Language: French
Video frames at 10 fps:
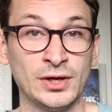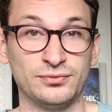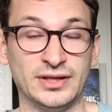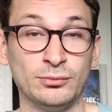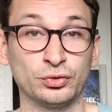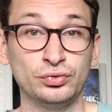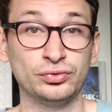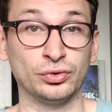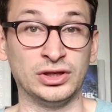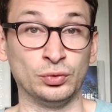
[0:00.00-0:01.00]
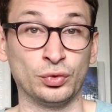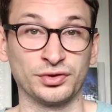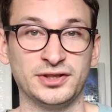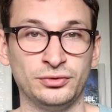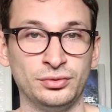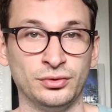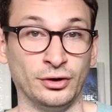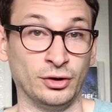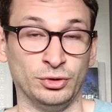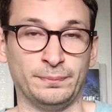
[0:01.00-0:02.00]
finalement tout ce qui nous constitue
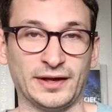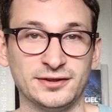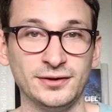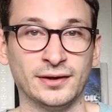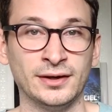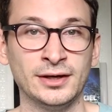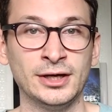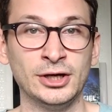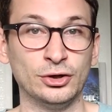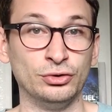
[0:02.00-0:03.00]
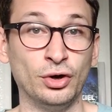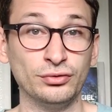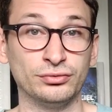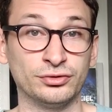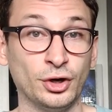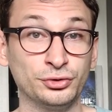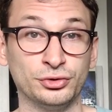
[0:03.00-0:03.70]
euh, comme une personne, dans une sorte